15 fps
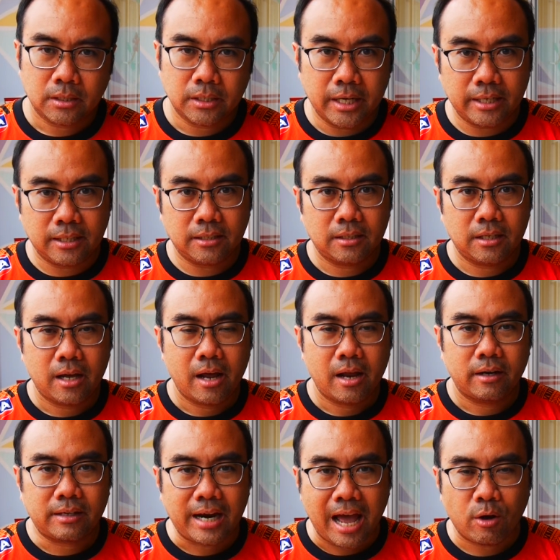เงิน
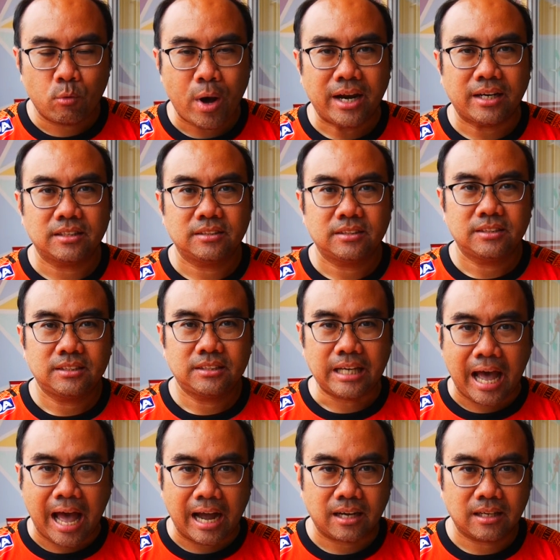รางวัล
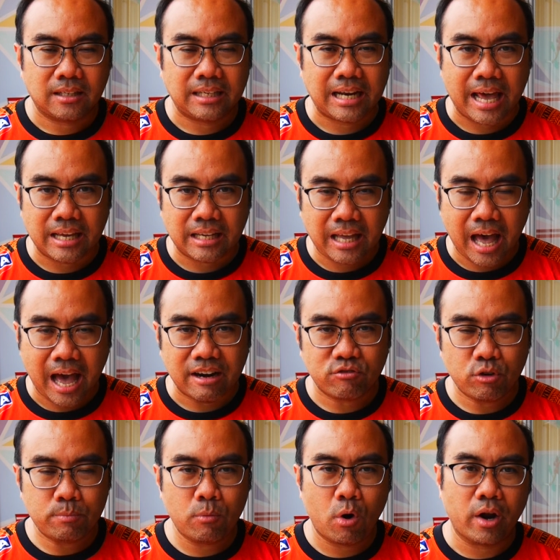จากรายการ
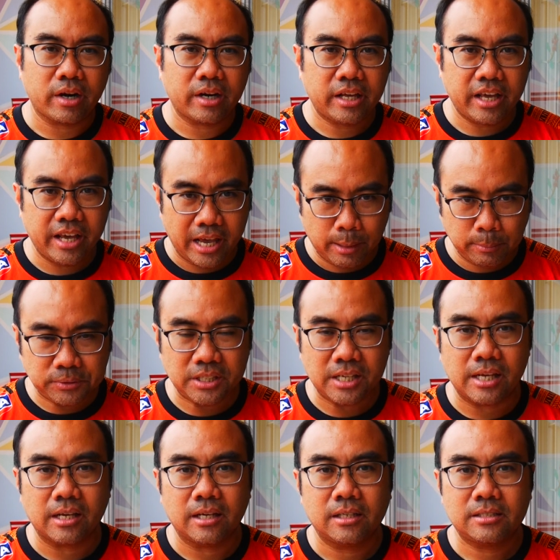ฟุตบอล AFC
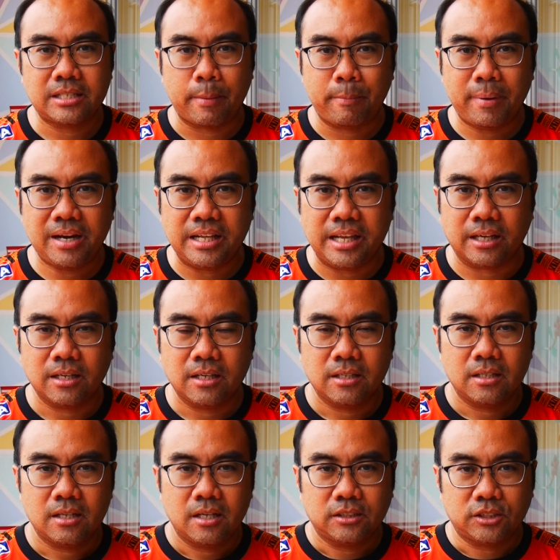แชมเปี้ยนลีก
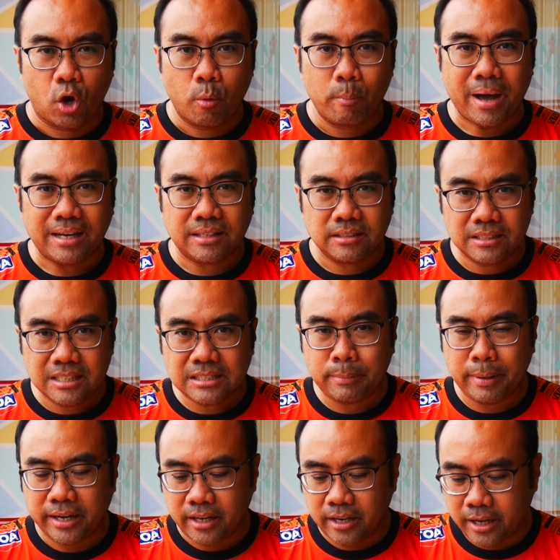
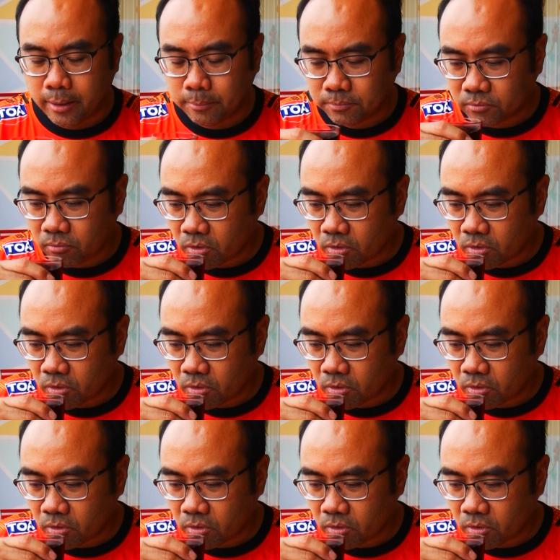2021 นะครับ